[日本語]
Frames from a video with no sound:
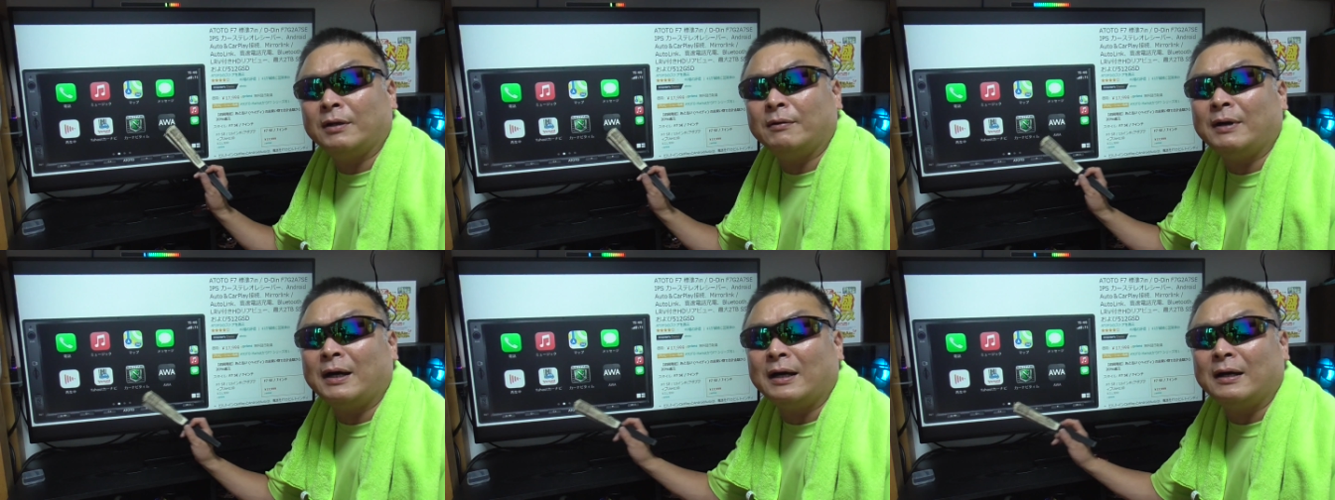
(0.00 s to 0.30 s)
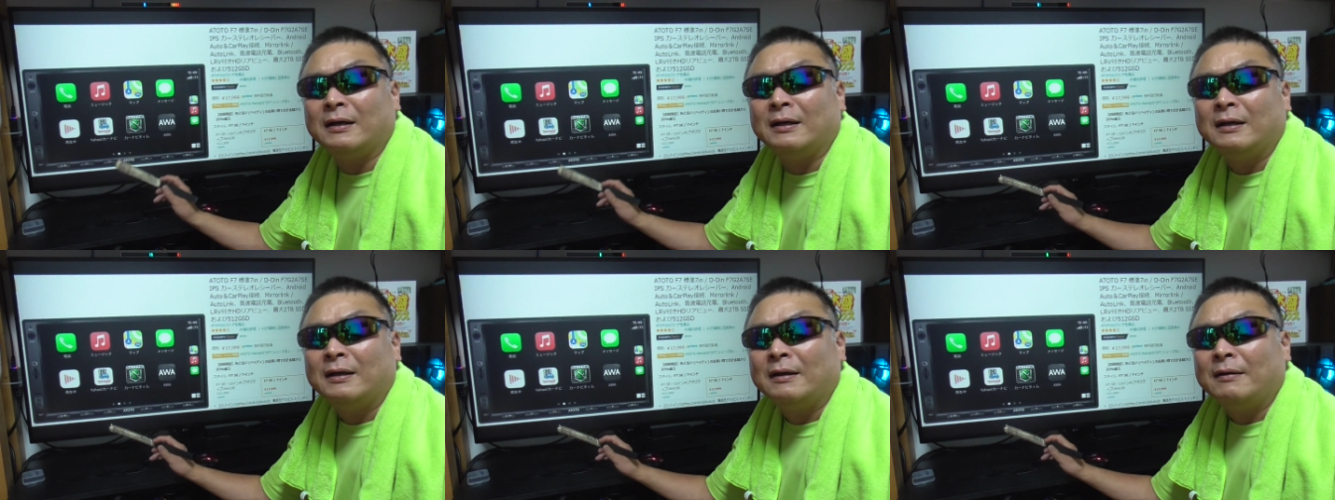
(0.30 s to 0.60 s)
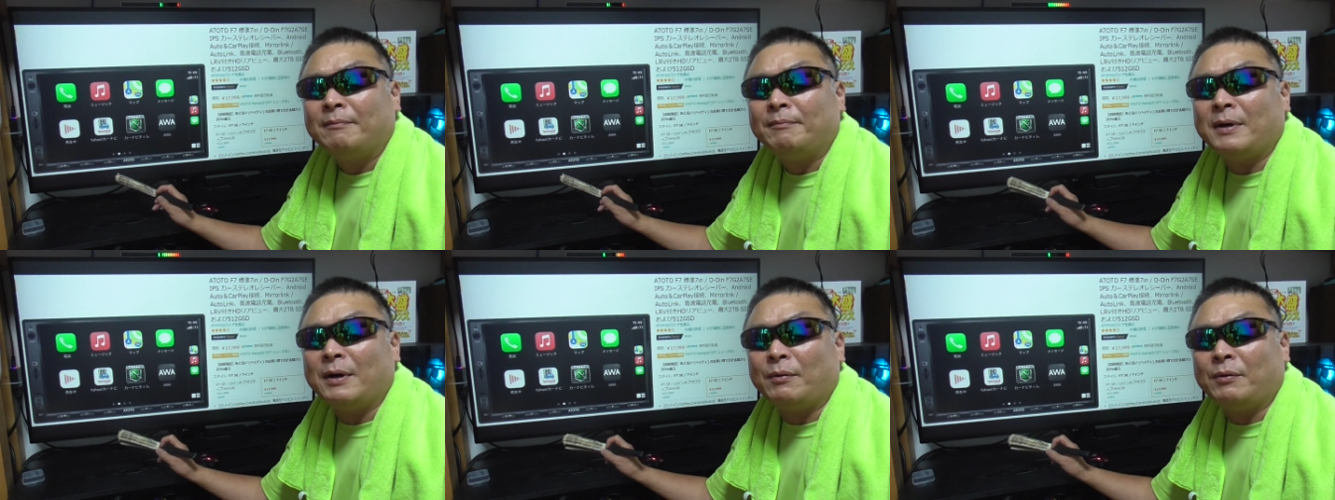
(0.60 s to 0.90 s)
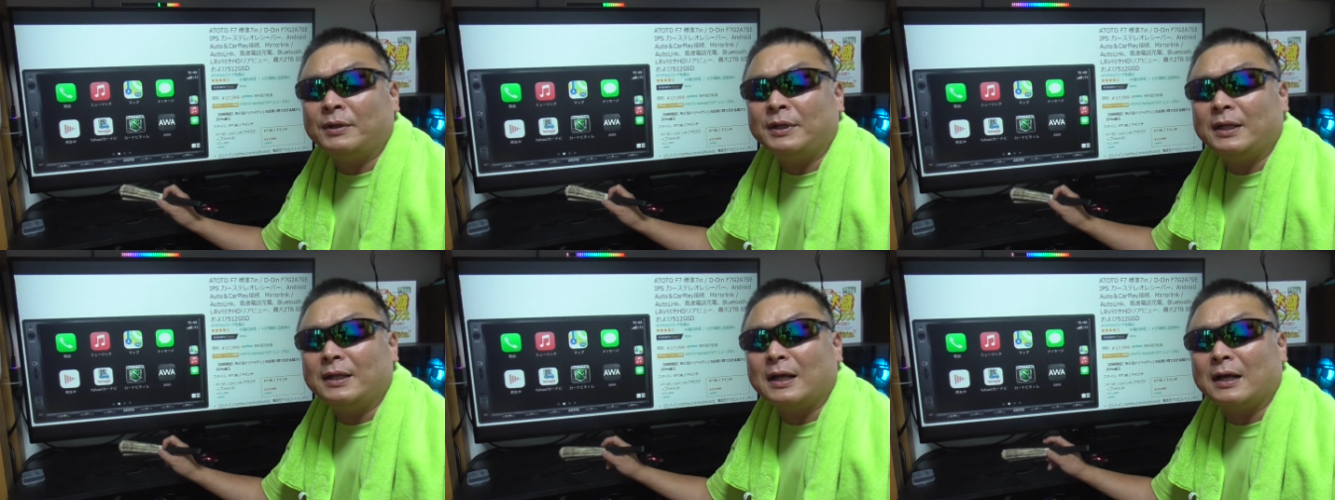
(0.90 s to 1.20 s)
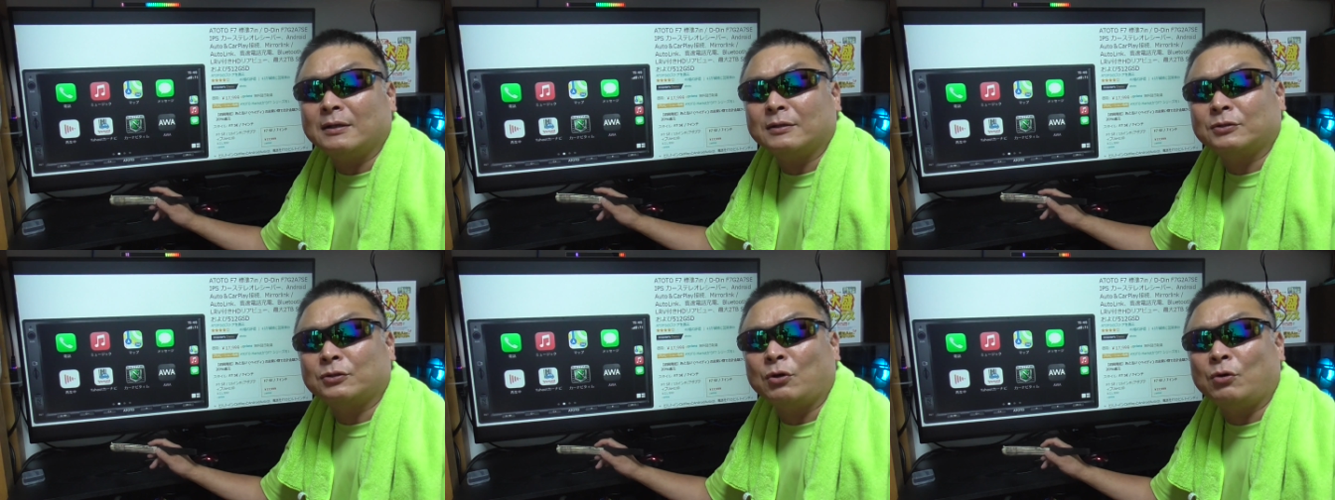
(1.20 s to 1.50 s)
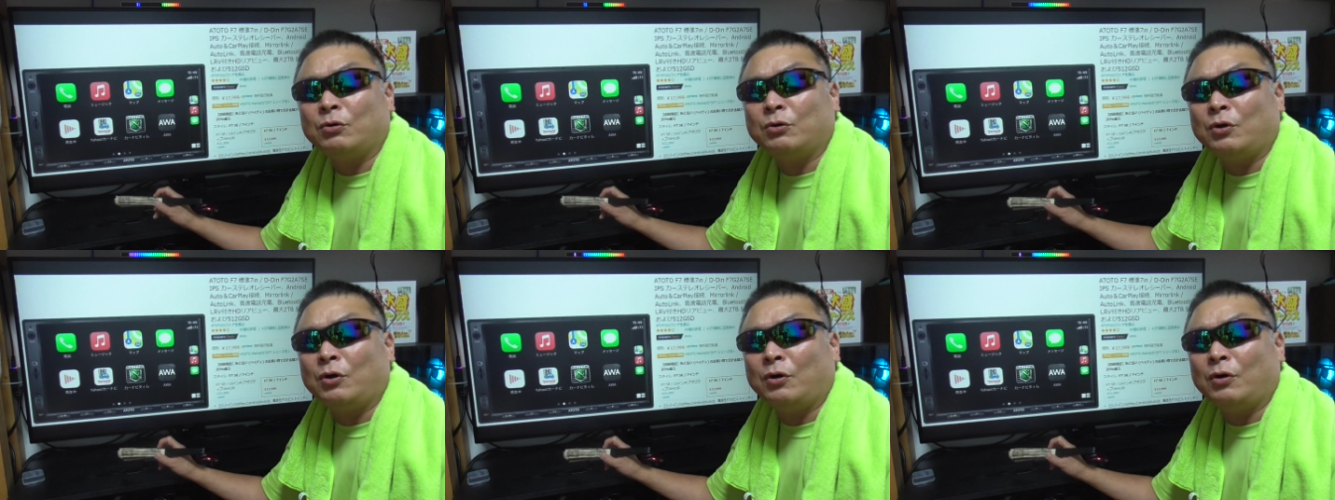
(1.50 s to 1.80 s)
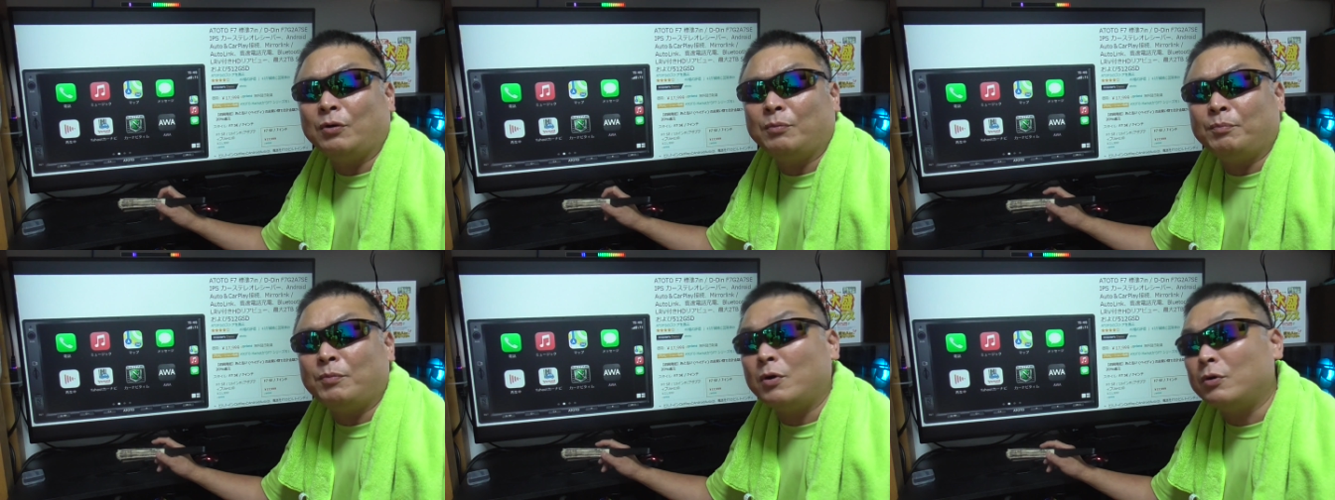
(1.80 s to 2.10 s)
れは、まあ、お値段相
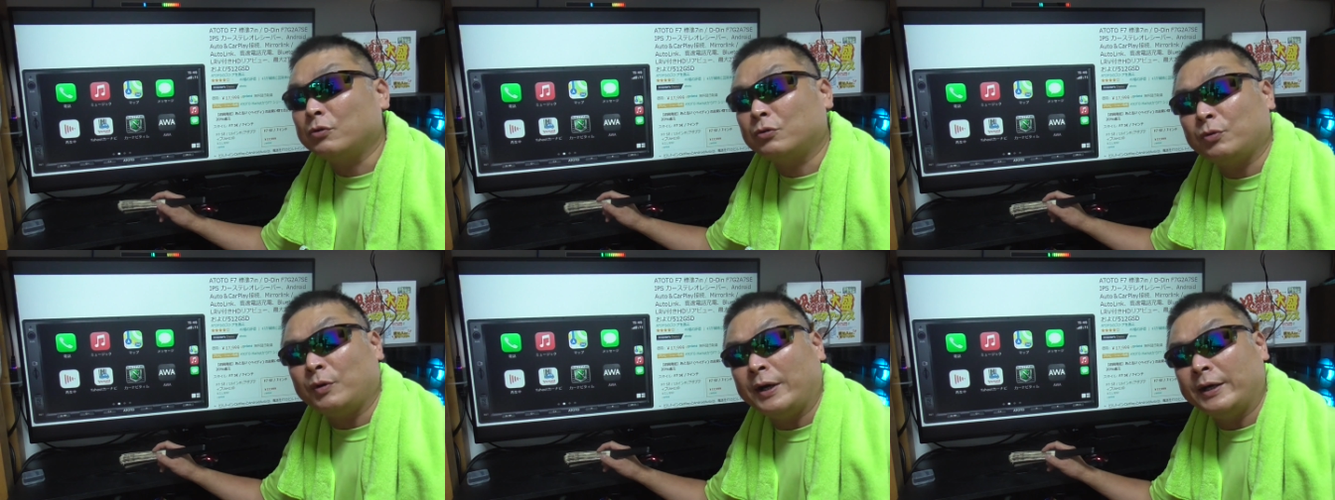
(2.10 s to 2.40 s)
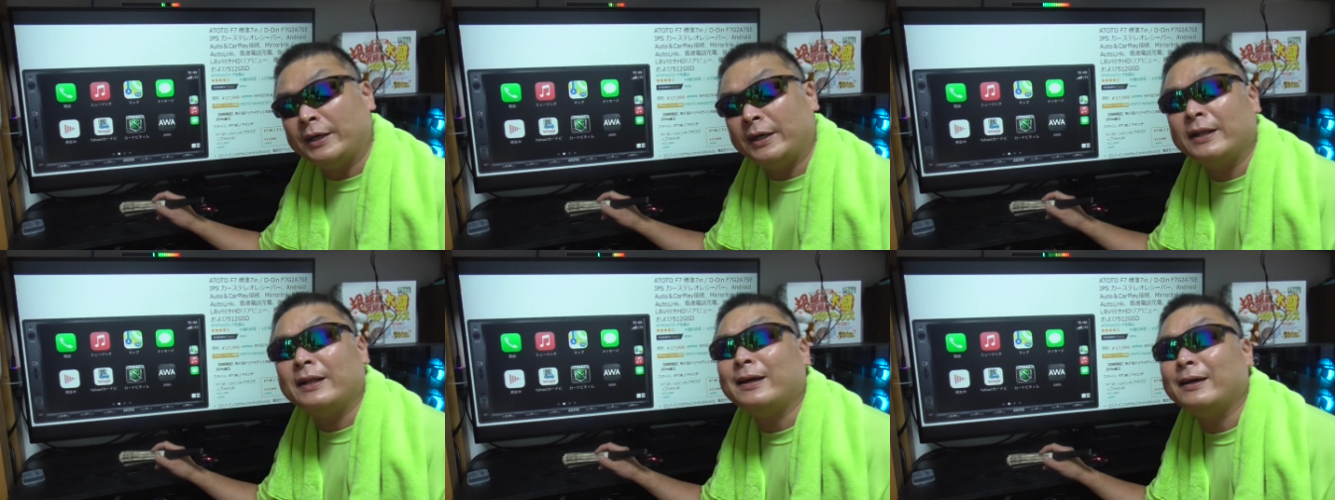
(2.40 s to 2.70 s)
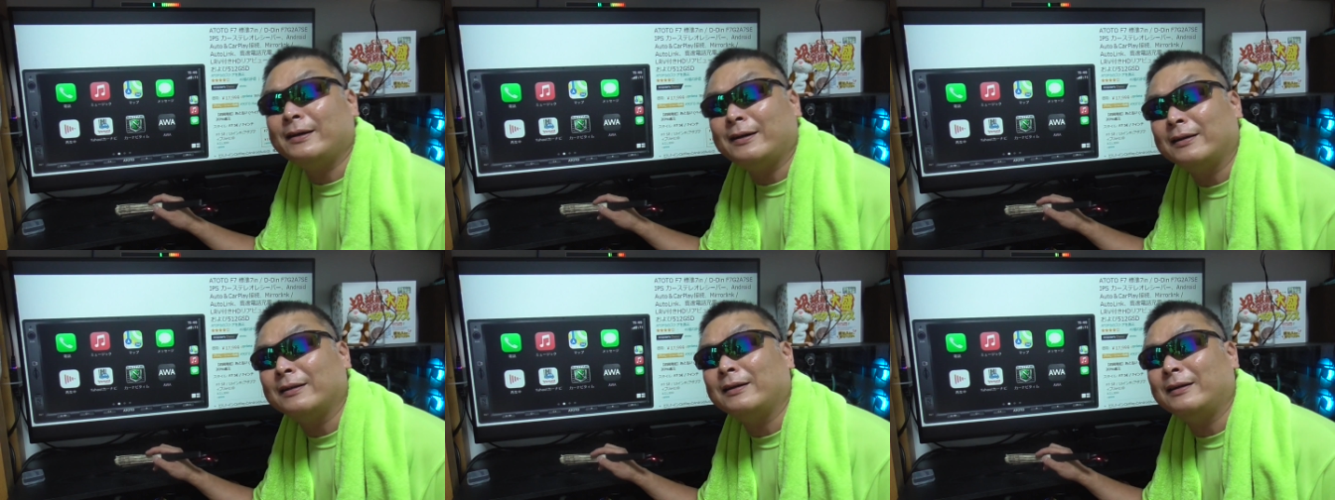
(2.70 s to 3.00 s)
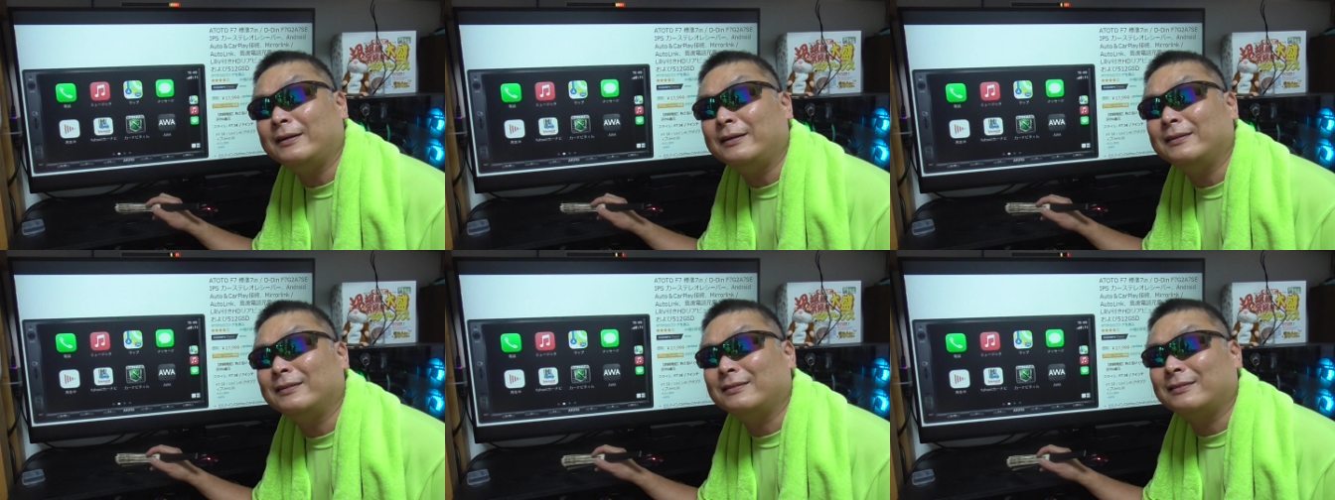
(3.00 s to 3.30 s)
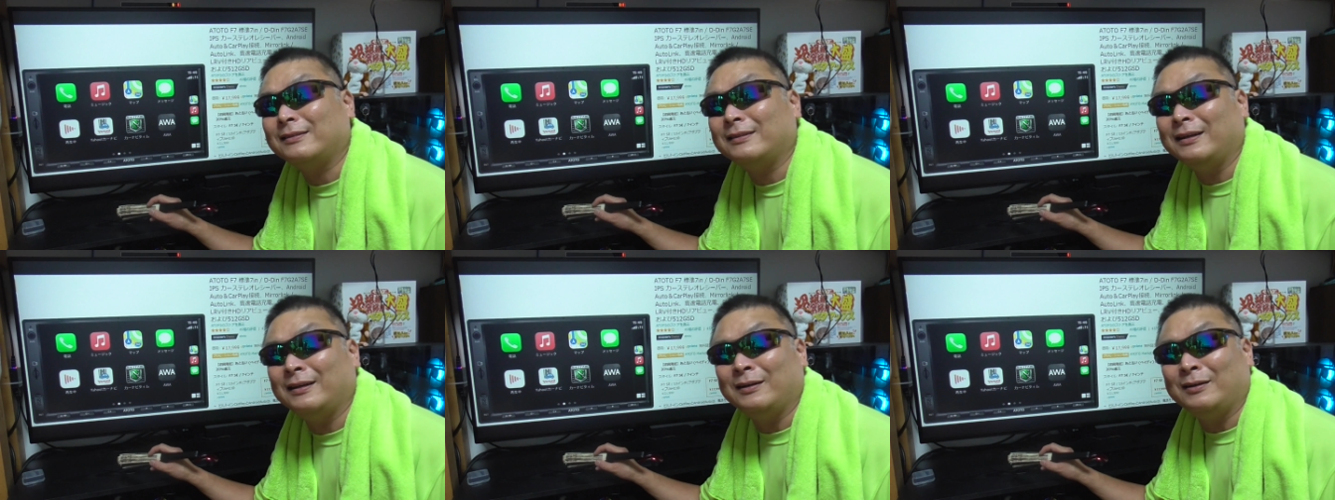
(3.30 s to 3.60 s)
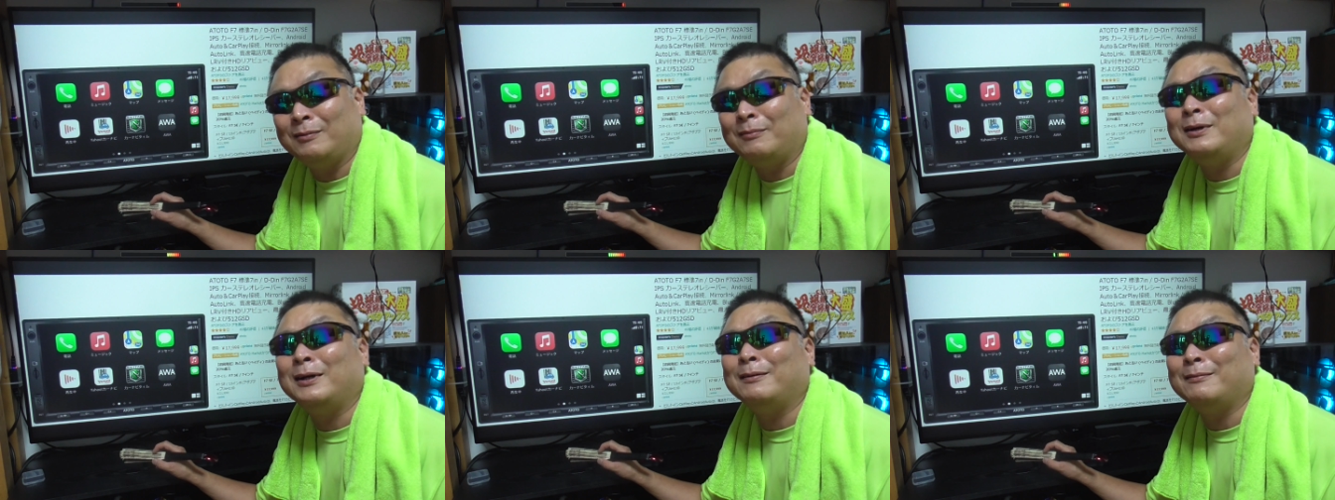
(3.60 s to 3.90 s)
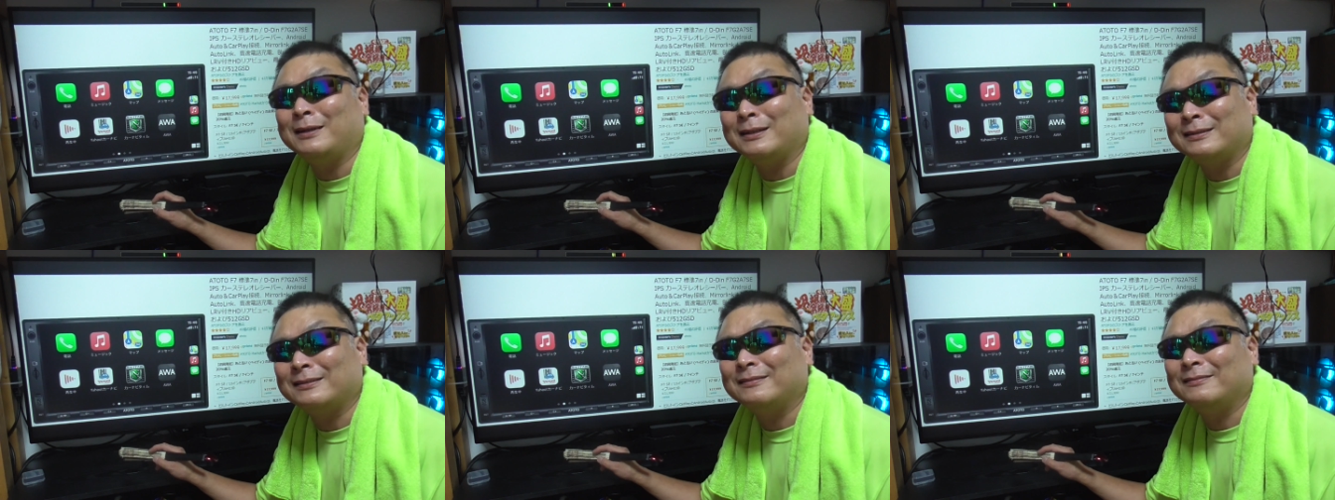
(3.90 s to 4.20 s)
応文句は言えないかなって思い
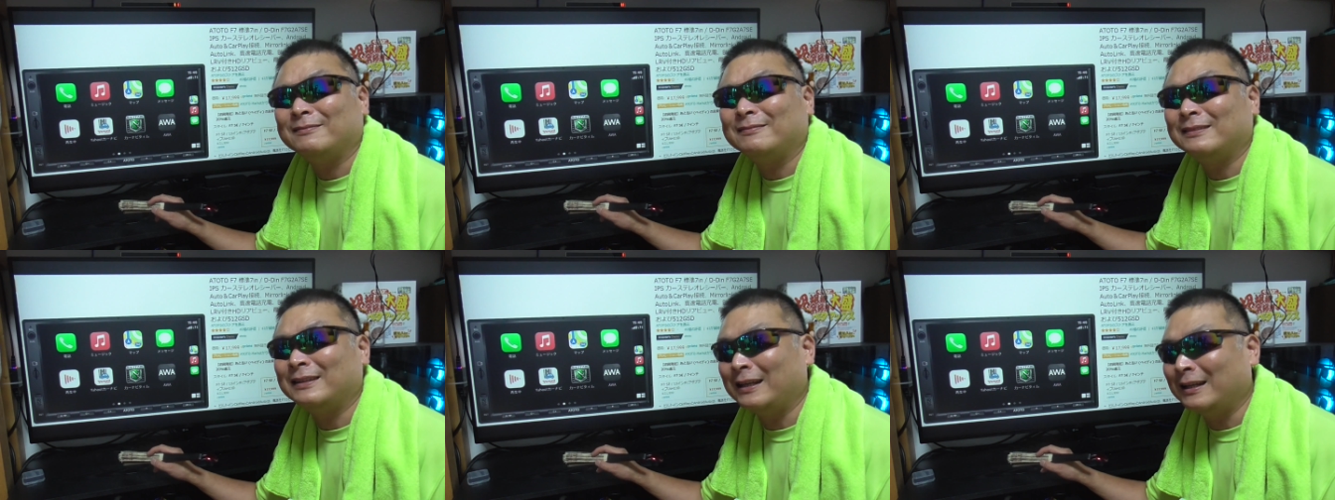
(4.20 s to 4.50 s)
ました、ね、